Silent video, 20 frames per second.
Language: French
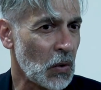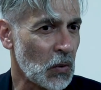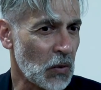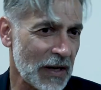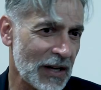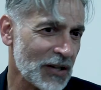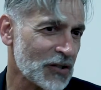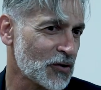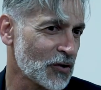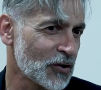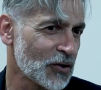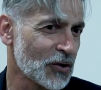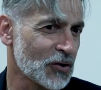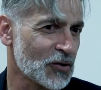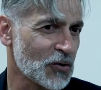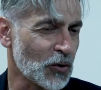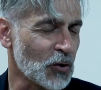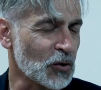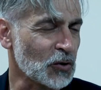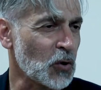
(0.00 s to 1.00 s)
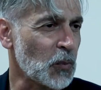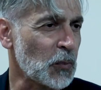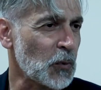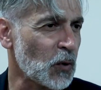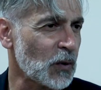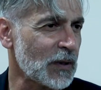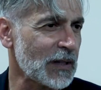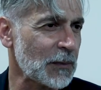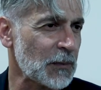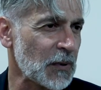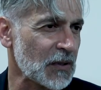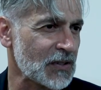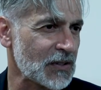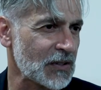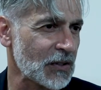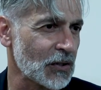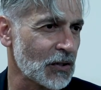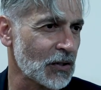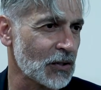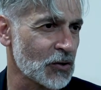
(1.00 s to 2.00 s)
Oui, je, suis content pour lui parce
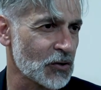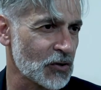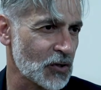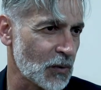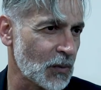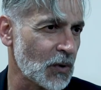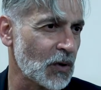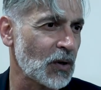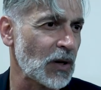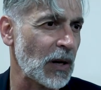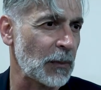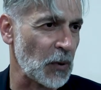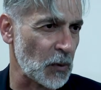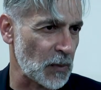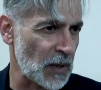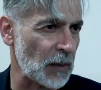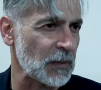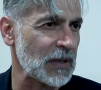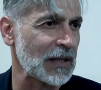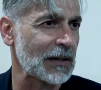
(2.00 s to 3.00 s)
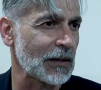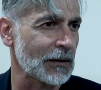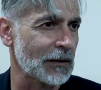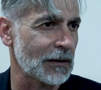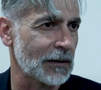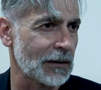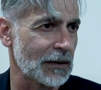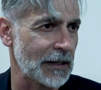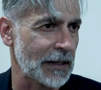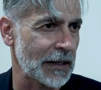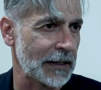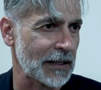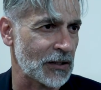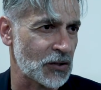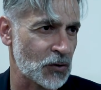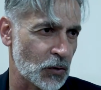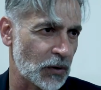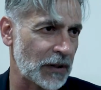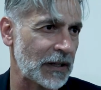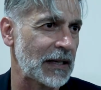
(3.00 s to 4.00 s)
que justement, la première mi-temps, euh,
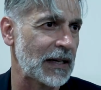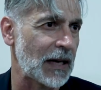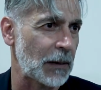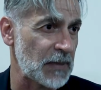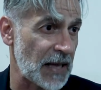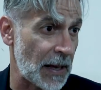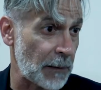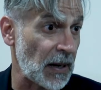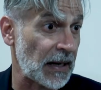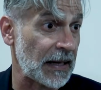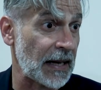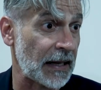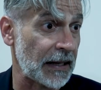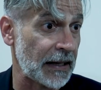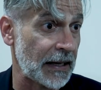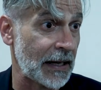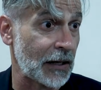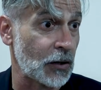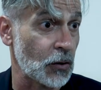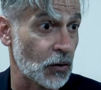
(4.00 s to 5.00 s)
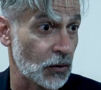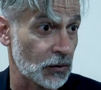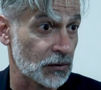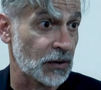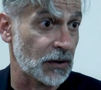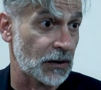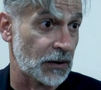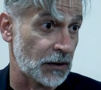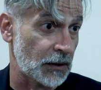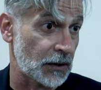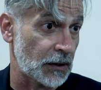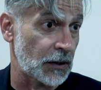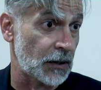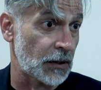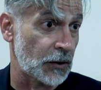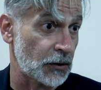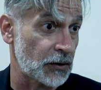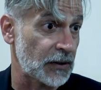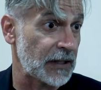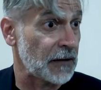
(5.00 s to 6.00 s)
Kachouri il a bien bagarré contre
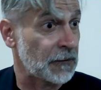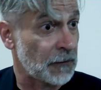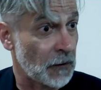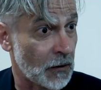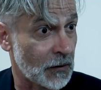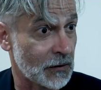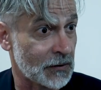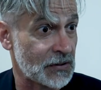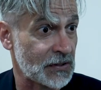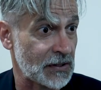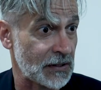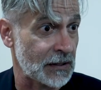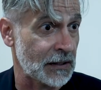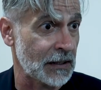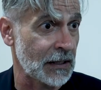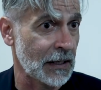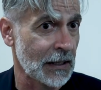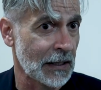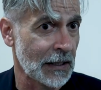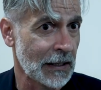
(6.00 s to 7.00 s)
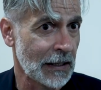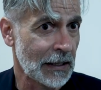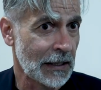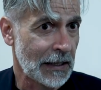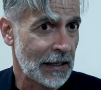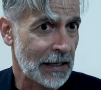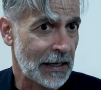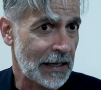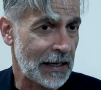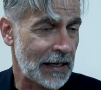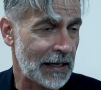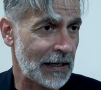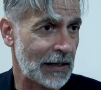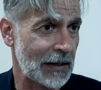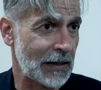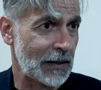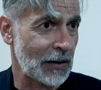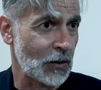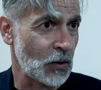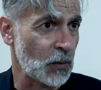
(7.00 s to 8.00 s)
euh, une défense. Euh,
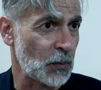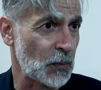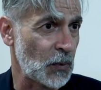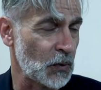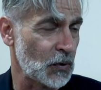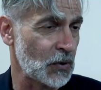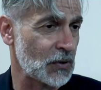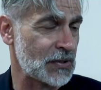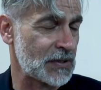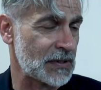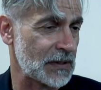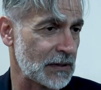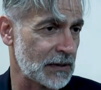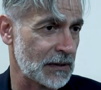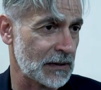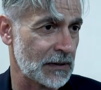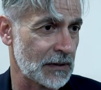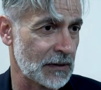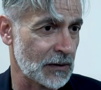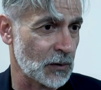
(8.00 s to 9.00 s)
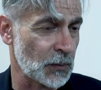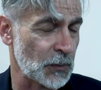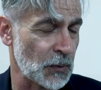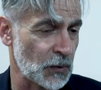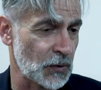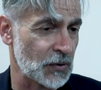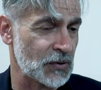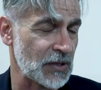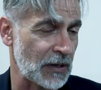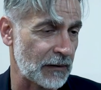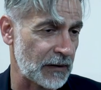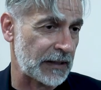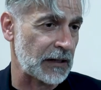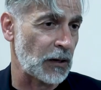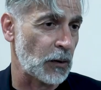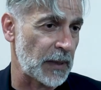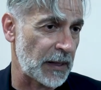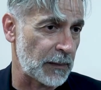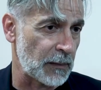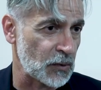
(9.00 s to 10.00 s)
et en plus, en plus, il y avait
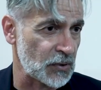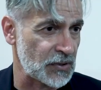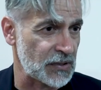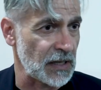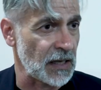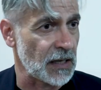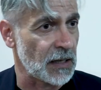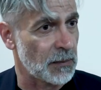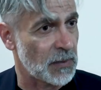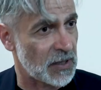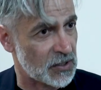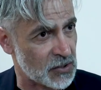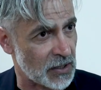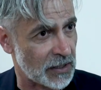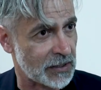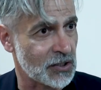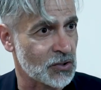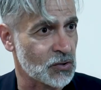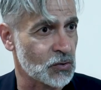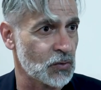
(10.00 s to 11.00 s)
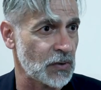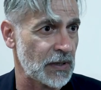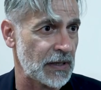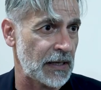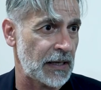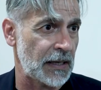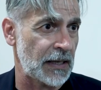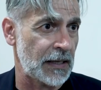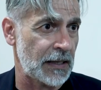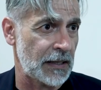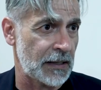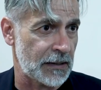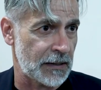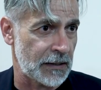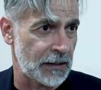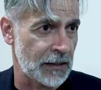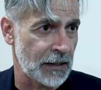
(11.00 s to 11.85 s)
quand même aussi un Bécha qui jouait.